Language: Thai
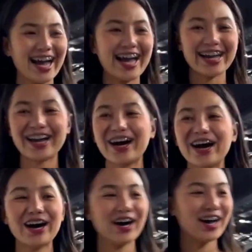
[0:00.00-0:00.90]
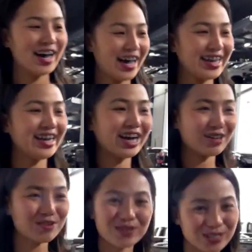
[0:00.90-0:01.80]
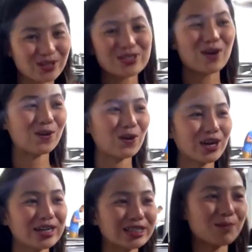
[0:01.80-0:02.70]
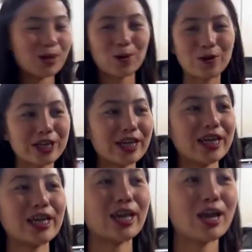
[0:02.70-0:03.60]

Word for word: ค่ะก็อันนี้นะคะก็เป็นพี่จอจอเนาะก็คือจะเป็นคนที่